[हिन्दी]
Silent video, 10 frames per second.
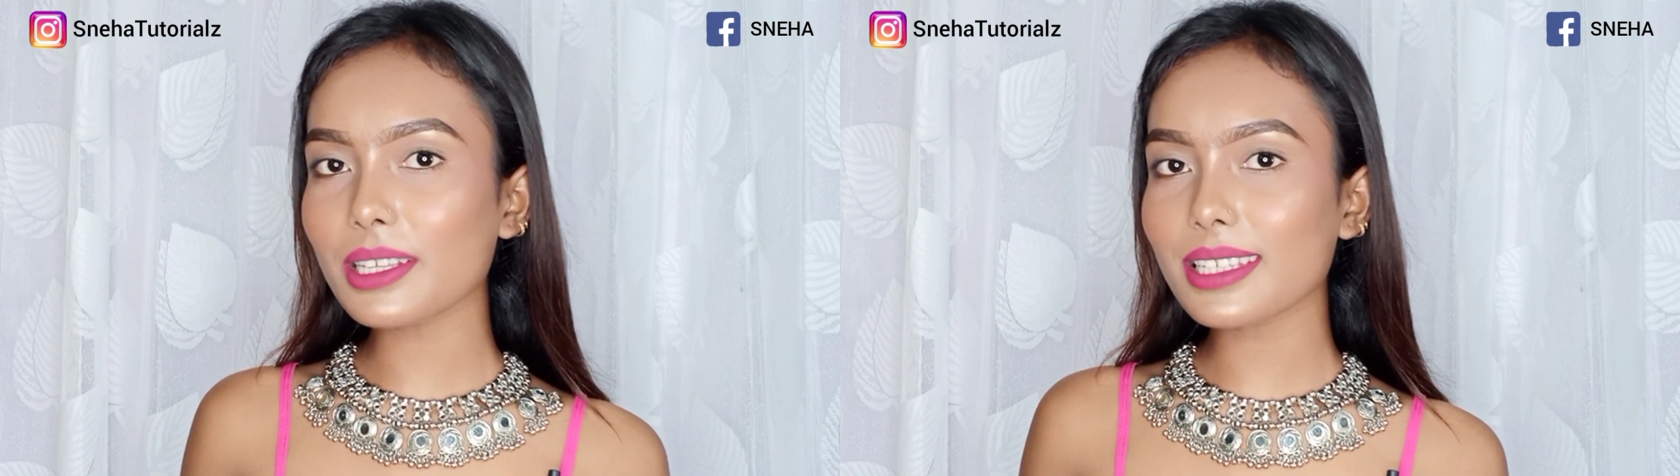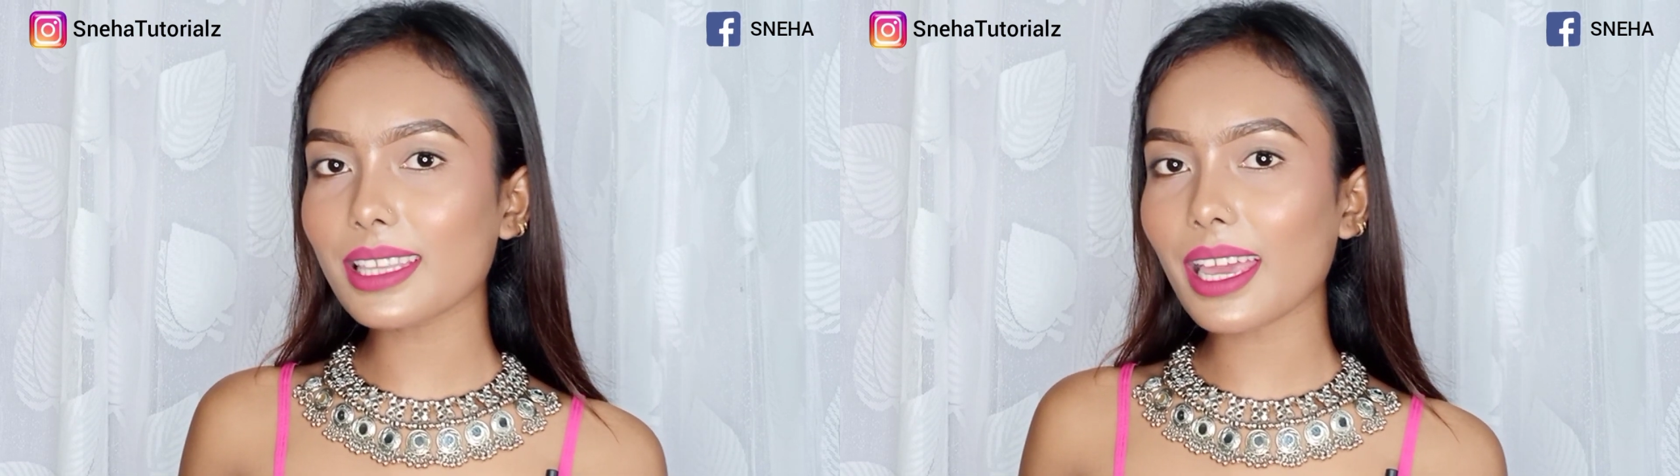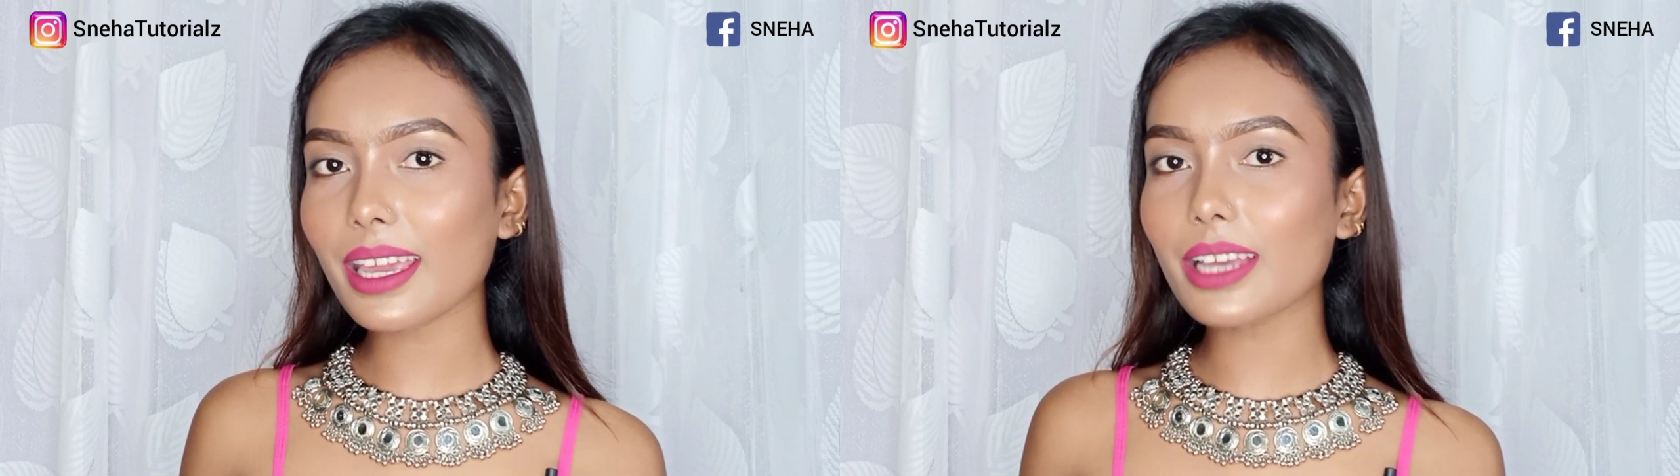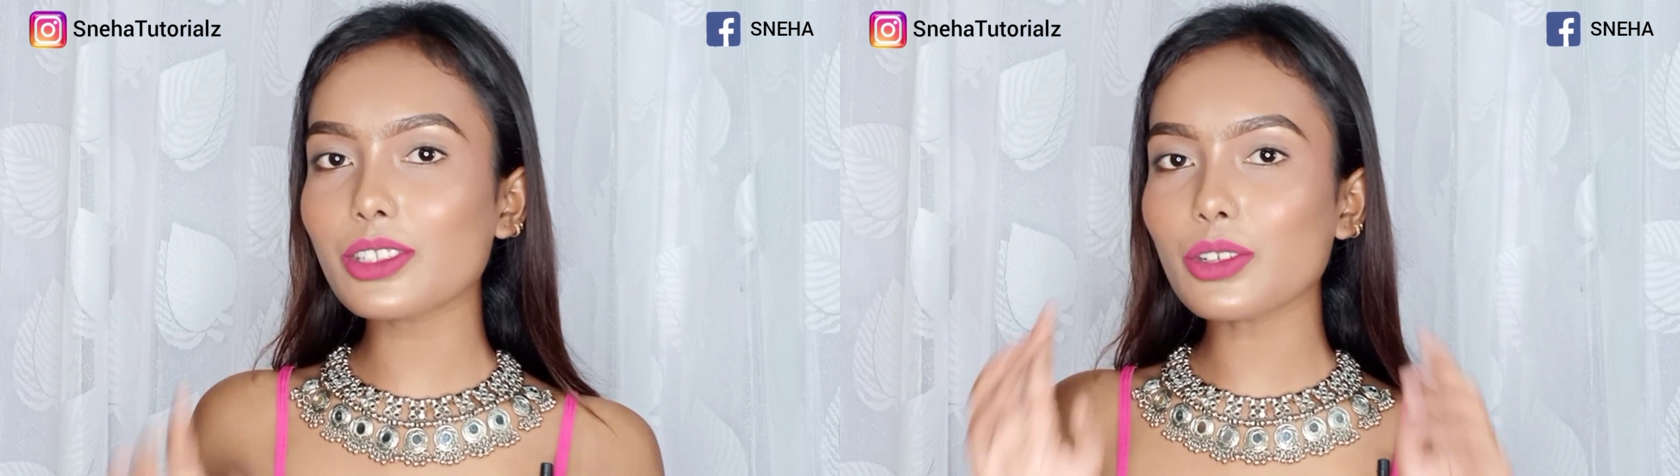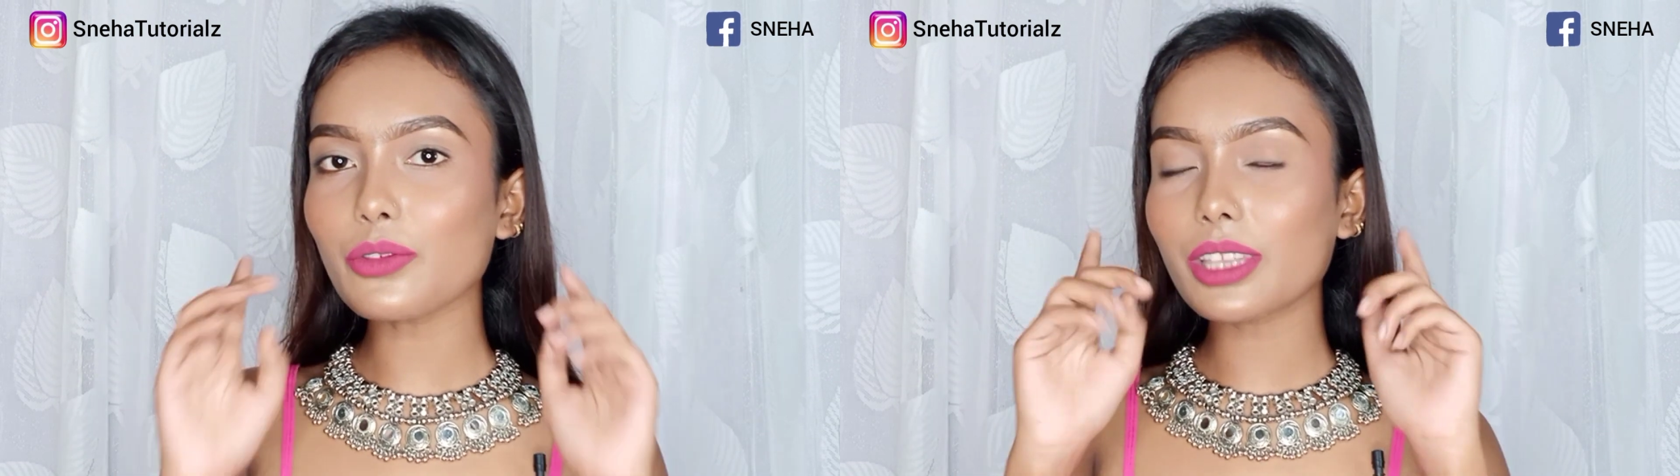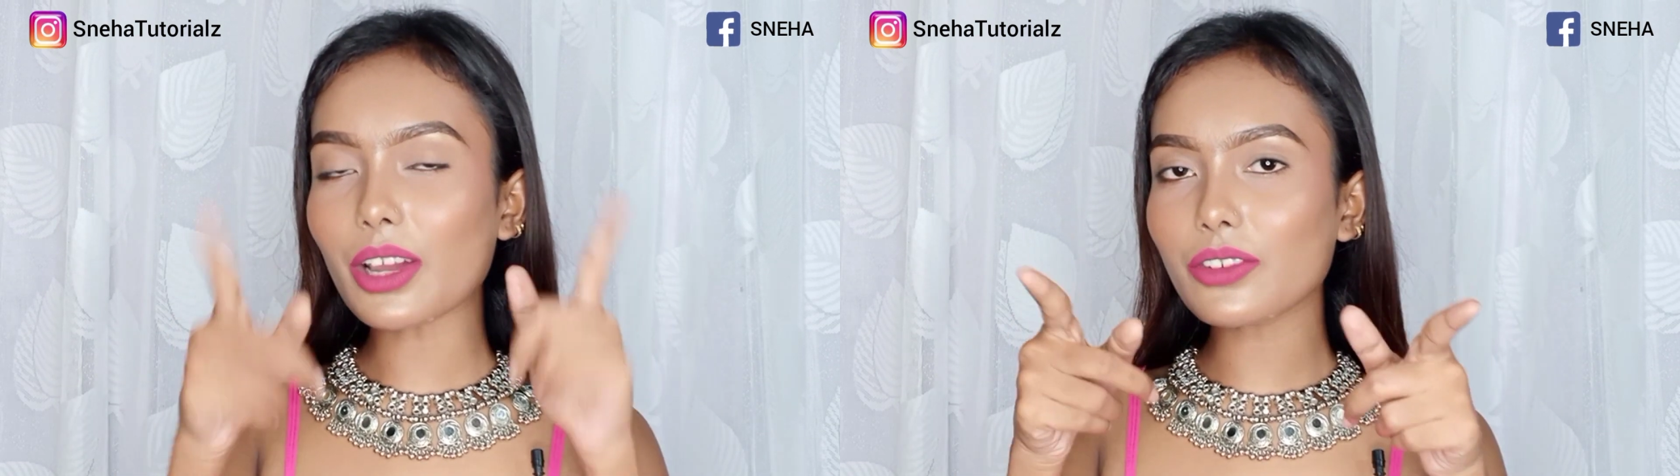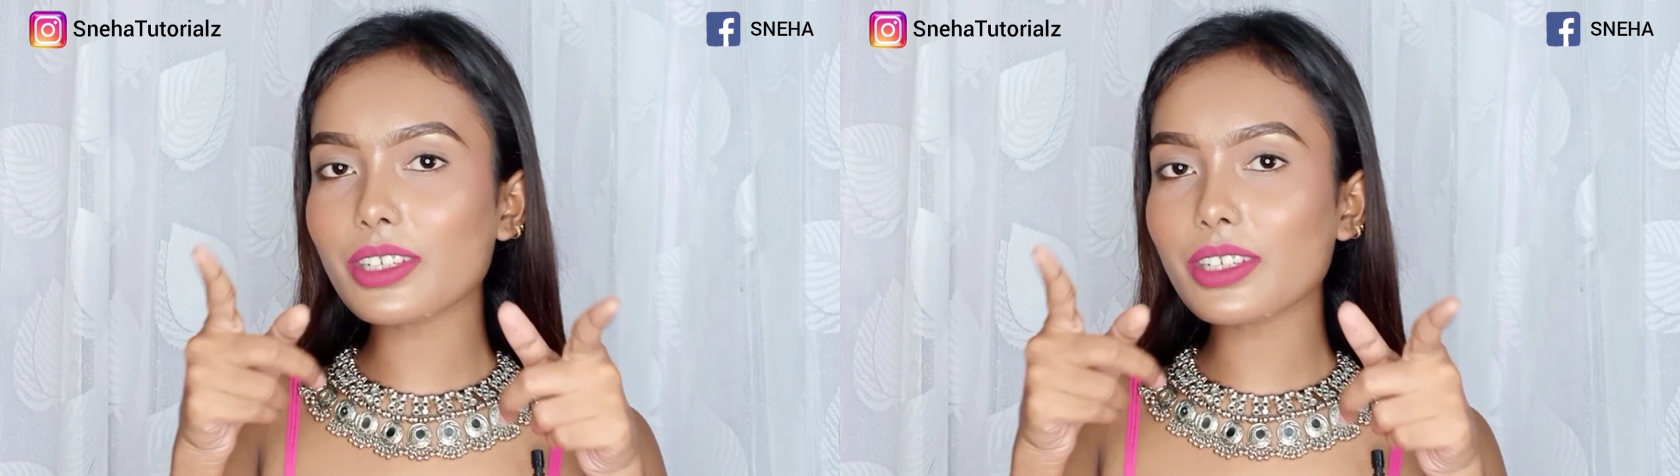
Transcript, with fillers: पसंद आएगा सो विदाउट